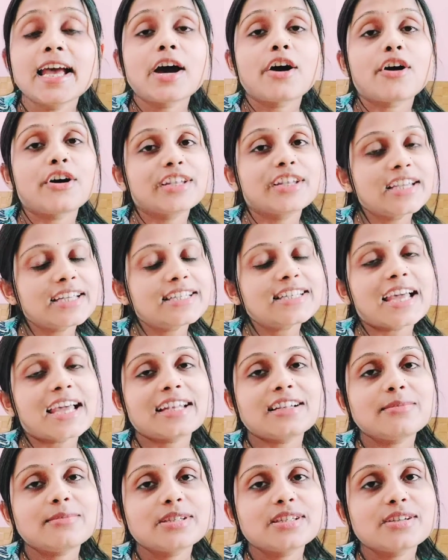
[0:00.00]
और ये
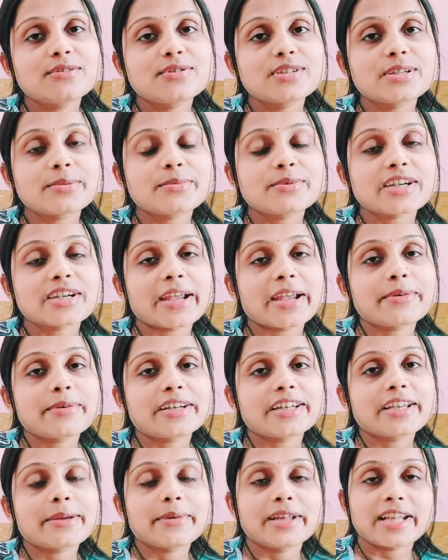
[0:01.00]
चैनल भी ज़रूर सब्सक्राइब
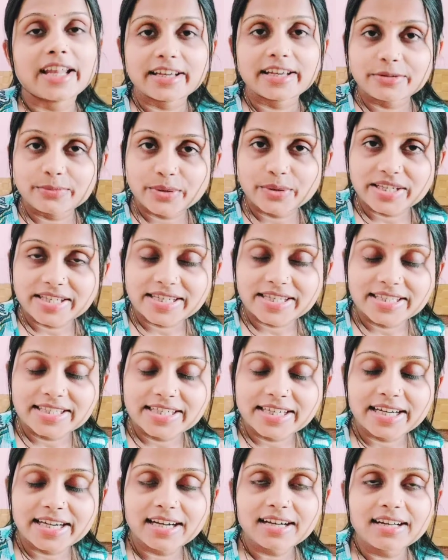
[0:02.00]
करके बेल आइकन प्रेस
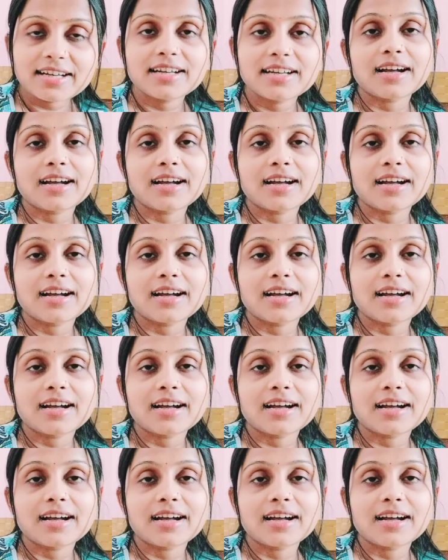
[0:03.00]
कीजिएगा